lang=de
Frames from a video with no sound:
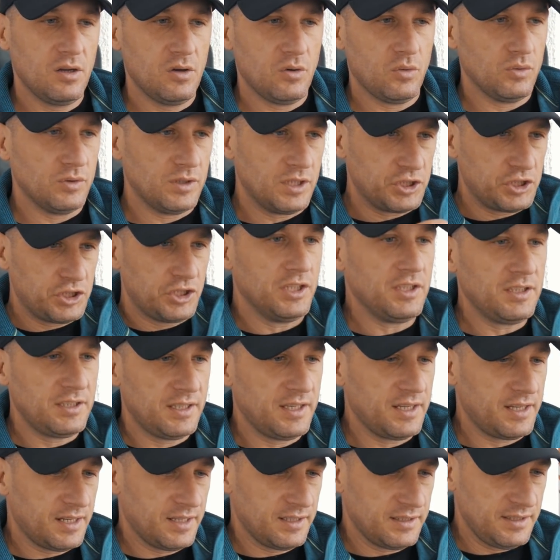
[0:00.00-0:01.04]
und da steht
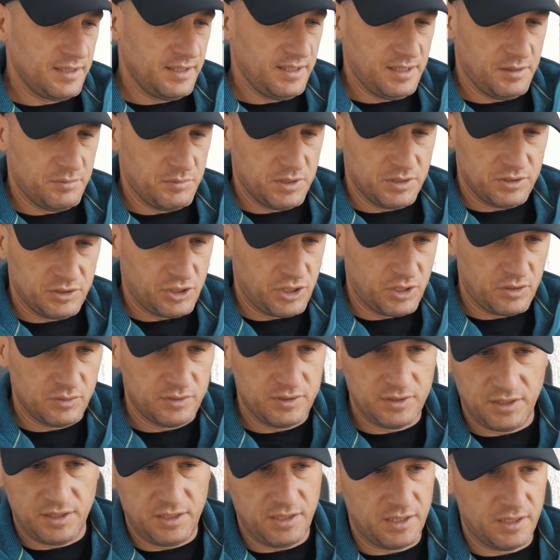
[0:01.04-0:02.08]
gerade jemand, schaut
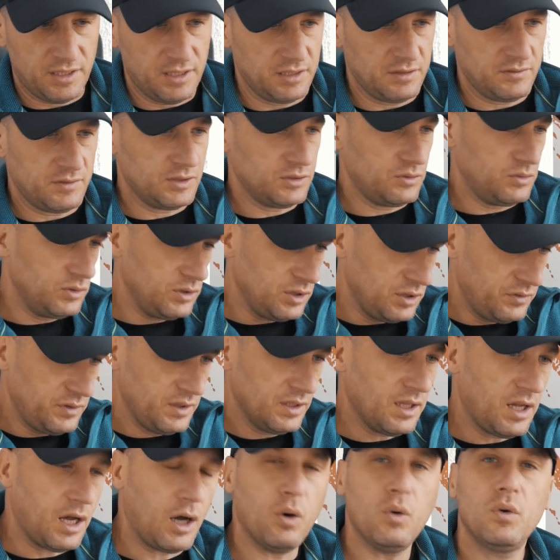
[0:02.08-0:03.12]
sich irgendwas und ich
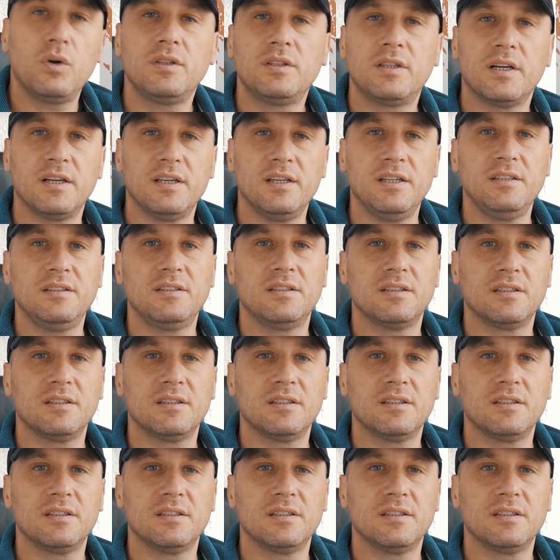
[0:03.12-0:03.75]
will auch dahin,